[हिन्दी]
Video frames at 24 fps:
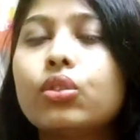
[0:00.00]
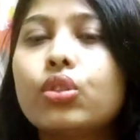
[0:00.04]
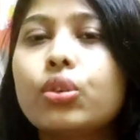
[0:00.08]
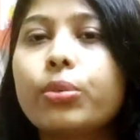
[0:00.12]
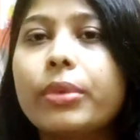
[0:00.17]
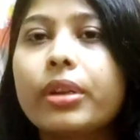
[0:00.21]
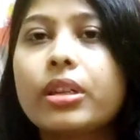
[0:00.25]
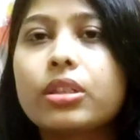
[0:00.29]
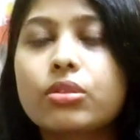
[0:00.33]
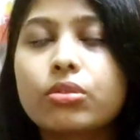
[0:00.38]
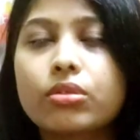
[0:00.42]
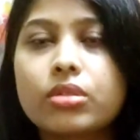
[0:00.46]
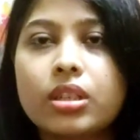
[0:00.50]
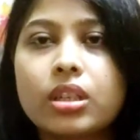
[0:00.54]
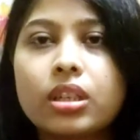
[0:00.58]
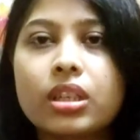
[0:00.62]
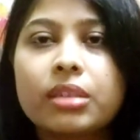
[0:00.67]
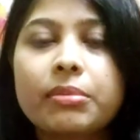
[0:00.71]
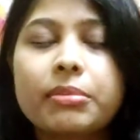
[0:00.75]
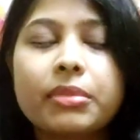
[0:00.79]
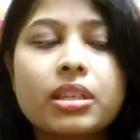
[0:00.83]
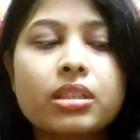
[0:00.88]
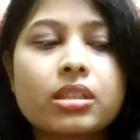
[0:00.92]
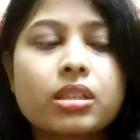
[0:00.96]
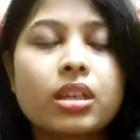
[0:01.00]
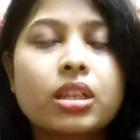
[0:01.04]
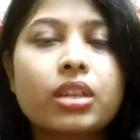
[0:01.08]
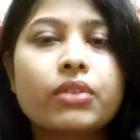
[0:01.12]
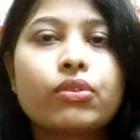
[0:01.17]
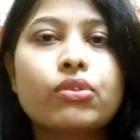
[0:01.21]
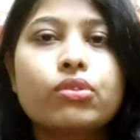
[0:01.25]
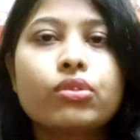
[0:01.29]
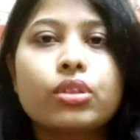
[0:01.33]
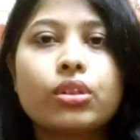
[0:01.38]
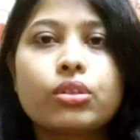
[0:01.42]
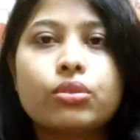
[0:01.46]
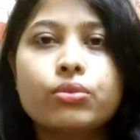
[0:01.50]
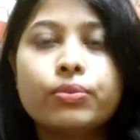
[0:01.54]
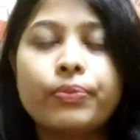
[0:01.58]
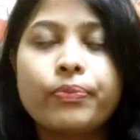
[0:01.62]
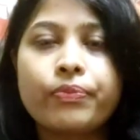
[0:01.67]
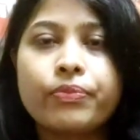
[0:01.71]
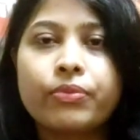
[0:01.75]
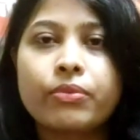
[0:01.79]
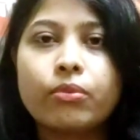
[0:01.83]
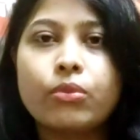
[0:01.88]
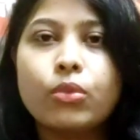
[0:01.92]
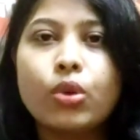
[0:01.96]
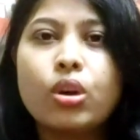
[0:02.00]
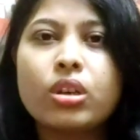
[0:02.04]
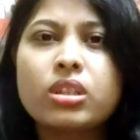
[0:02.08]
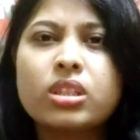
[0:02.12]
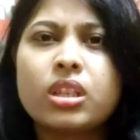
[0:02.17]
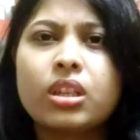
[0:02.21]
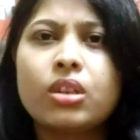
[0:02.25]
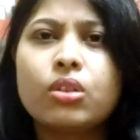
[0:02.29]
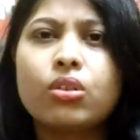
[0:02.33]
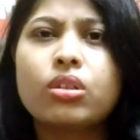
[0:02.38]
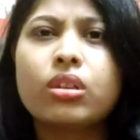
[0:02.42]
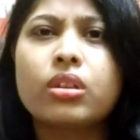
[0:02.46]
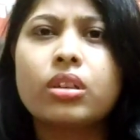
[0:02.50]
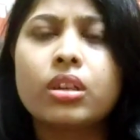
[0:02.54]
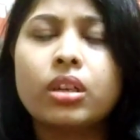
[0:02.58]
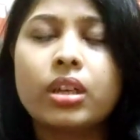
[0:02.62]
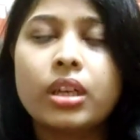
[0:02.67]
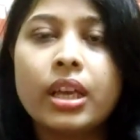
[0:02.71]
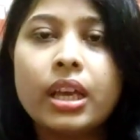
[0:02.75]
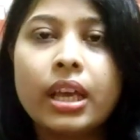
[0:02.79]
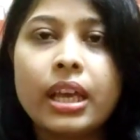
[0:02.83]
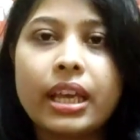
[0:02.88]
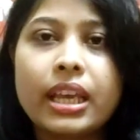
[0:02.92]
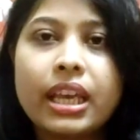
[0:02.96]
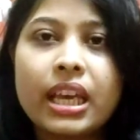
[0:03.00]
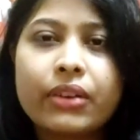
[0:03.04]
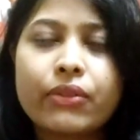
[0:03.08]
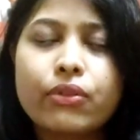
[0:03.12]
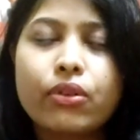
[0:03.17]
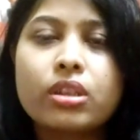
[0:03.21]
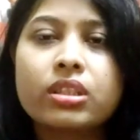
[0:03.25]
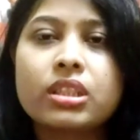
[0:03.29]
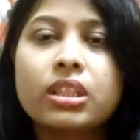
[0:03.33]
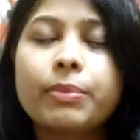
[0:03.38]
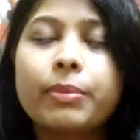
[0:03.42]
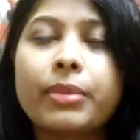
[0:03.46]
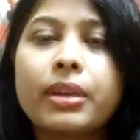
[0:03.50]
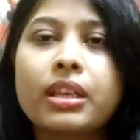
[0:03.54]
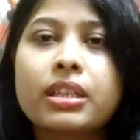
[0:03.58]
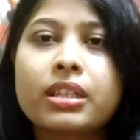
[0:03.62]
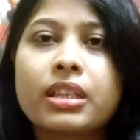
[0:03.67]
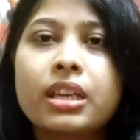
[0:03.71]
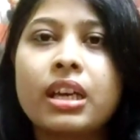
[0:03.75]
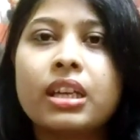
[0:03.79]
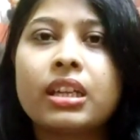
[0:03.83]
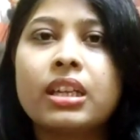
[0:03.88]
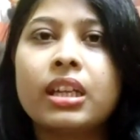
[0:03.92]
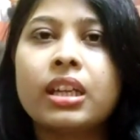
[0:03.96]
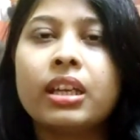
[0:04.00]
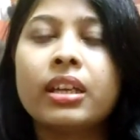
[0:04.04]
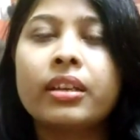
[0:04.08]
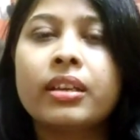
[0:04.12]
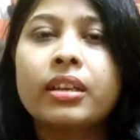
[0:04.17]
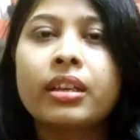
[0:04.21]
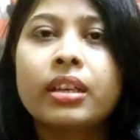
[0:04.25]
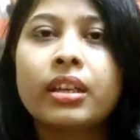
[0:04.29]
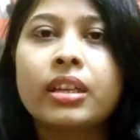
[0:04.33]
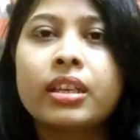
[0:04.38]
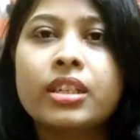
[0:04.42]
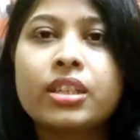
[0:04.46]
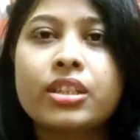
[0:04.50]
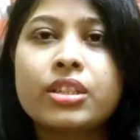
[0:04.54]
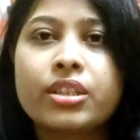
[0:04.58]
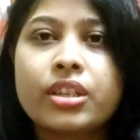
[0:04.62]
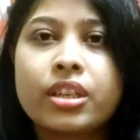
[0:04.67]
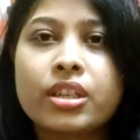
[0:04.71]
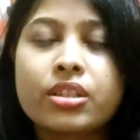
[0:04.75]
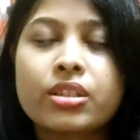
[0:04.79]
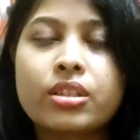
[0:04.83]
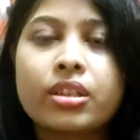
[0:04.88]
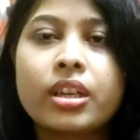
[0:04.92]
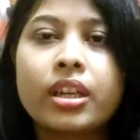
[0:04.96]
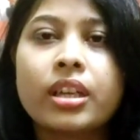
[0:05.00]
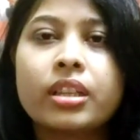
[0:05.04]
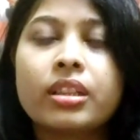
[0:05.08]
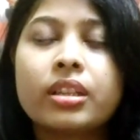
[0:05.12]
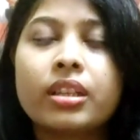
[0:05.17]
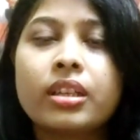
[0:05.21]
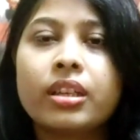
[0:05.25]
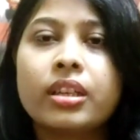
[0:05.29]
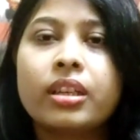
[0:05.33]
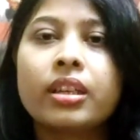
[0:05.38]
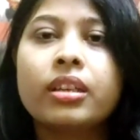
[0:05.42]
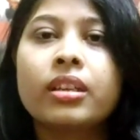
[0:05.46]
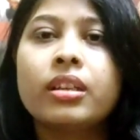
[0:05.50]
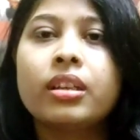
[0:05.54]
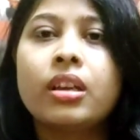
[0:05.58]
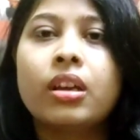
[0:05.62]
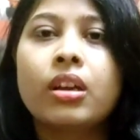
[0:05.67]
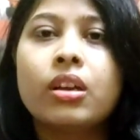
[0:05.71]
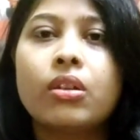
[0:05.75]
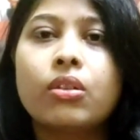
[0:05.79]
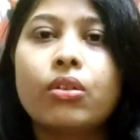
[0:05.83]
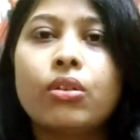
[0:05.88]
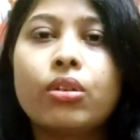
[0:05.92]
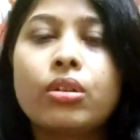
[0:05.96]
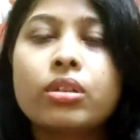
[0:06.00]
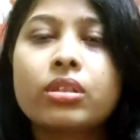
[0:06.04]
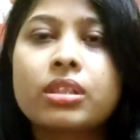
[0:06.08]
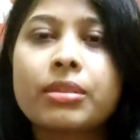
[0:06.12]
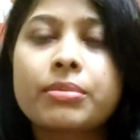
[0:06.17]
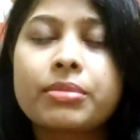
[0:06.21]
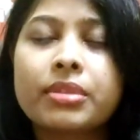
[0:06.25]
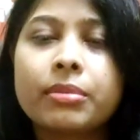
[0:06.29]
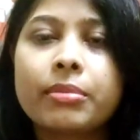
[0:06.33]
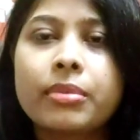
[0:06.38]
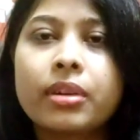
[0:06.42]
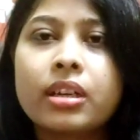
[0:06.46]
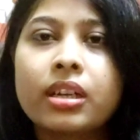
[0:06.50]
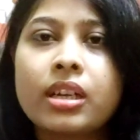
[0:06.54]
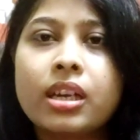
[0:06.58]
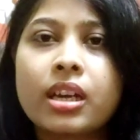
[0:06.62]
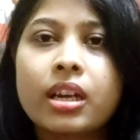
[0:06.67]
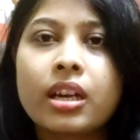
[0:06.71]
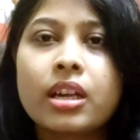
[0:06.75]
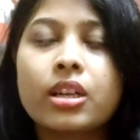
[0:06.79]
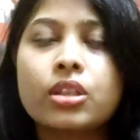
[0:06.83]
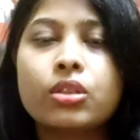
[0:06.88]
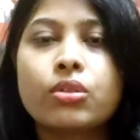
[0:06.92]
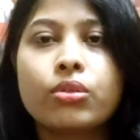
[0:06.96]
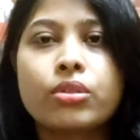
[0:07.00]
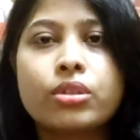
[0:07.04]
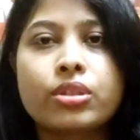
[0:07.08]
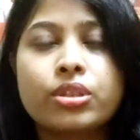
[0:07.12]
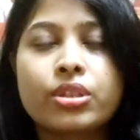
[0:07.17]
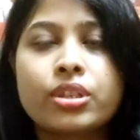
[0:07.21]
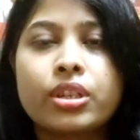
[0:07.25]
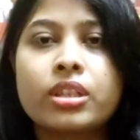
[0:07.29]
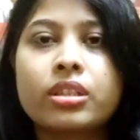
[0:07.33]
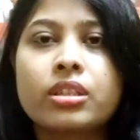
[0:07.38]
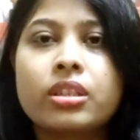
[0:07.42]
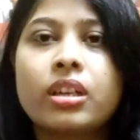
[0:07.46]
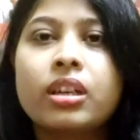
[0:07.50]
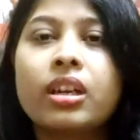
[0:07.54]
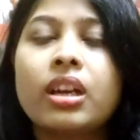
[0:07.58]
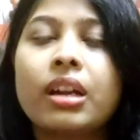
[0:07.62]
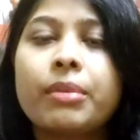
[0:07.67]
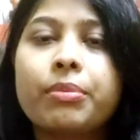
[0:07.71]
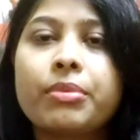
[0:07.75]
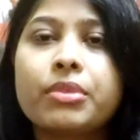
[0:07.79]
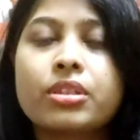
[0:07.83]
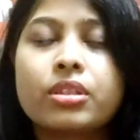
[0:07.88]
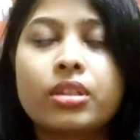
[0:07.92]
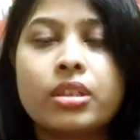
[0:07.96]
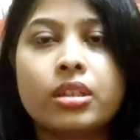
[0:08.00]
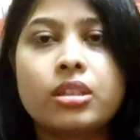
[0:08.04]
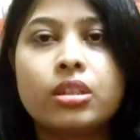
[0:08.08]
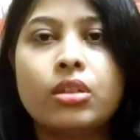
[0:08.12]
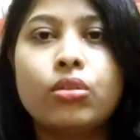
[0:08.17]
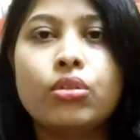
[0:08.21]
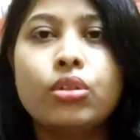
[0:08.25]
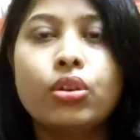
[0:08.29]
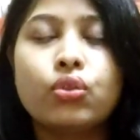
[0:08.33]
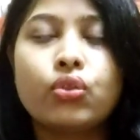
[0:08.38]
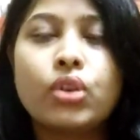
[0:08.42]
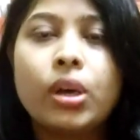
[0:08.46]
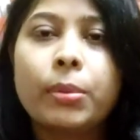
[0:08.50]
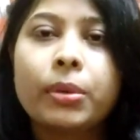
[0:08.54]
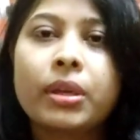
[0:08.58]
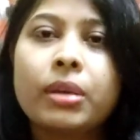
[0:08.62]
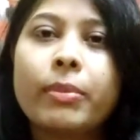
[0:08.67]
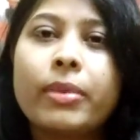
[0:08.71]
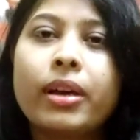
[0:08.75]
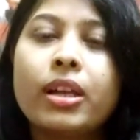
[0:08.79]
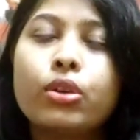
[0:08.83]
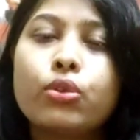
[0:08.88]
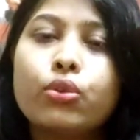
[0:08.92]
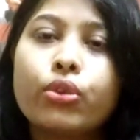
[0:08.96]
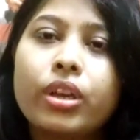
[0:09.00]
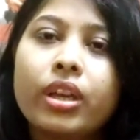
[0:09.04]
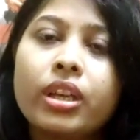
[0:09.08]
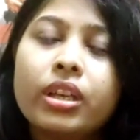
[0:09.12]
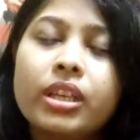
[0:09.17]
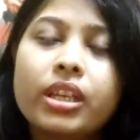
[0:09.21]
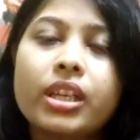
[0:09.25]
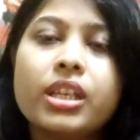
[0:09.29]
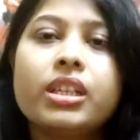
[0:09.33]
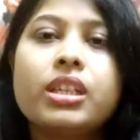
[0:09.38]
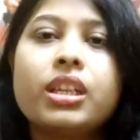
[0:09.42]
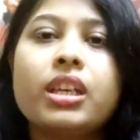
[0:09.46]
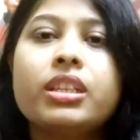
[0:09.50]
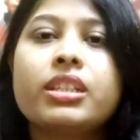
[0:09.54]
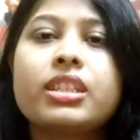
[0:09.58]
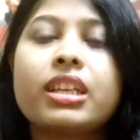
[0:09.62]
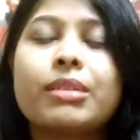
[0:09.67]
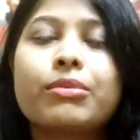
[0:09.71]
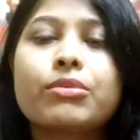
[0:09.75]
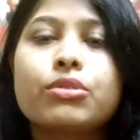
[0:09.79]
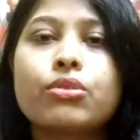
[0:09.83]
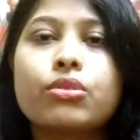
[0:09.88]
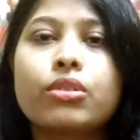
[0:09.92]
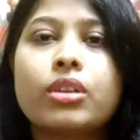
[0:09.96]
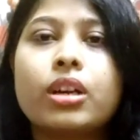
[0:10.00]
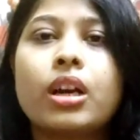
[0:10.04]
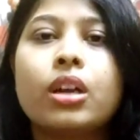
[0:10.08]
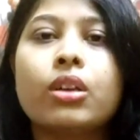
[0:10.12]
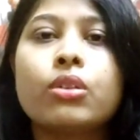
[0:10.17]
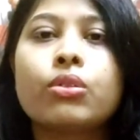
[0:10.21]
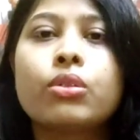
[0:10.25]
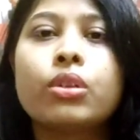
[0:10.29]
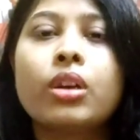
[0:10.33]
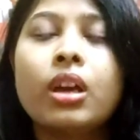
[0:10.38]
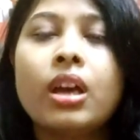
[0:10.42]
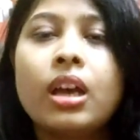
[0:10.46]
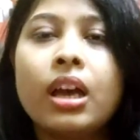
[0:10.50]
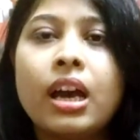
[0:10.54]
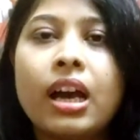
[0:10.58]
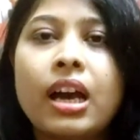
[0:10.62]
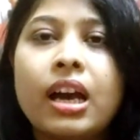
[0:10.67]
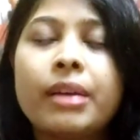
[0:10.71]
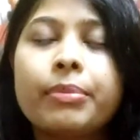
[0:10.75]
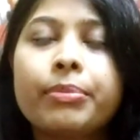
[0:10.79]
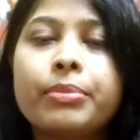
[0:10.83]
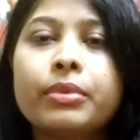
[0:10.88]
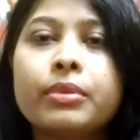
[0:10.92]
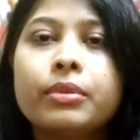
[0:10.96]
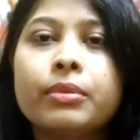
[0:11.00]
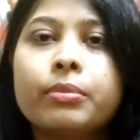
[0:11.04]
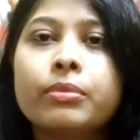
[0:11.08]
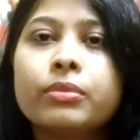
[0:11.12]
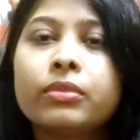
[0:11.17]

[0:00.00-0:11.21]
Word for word: तो मैंने सोचा कि मैं इसका रिव्यू करूँ बहुत से लोग हेयर फॉल से परेशान हैं स्ट्रेस्ड रहते हैं और सबसे बड़ा कारण है तो स्ट्रेस अगर आप स्ट्रेस लोगे तो आपके बाल रुकेंगे ही नहीं चाहे जो खा लो आप